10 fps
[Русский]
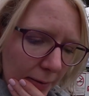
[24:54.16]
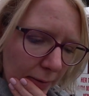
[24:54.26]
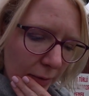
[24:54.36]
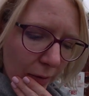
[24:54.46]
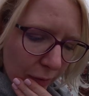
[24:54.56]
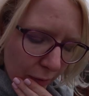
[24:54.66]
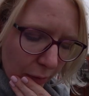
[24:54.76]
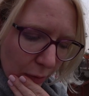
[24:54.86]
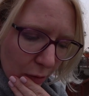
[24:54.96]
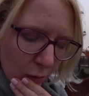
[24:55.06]
э, в
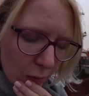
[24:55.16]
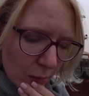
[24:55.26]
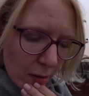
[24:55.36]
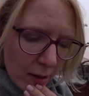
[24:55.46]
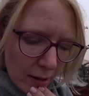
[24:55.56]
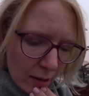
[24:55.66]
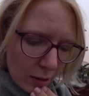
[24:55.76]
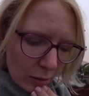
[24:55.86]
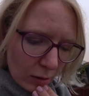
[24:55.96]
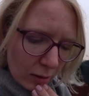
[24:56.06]
Конью, и
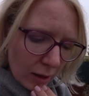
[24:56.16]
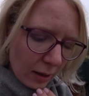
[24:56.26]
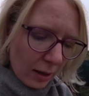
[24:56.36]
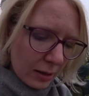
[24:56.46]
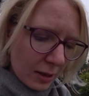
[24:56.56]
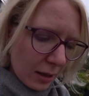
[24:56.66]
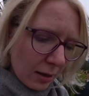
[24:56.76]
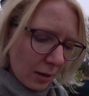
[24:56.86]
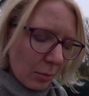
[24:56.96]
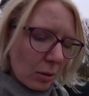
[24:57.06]
около
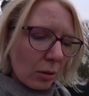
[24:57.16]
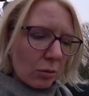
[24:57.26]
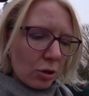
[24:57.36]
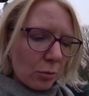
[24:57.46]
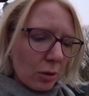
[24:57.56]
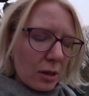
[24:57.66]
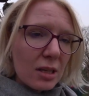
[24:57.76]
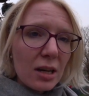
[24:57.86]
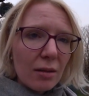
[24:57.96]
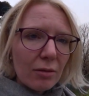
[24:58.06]
Аксики было очень много
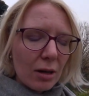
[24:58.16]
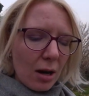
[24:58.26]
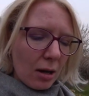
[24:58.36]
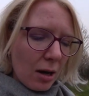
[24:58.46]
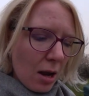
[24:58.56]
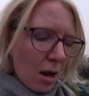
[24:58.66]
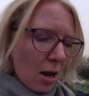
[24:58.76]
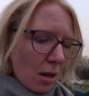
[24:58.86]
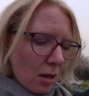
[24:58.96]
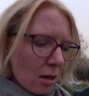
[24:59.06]
снега в горах.
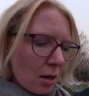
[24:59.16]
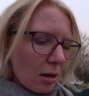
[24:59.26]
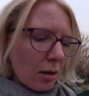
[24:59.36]
И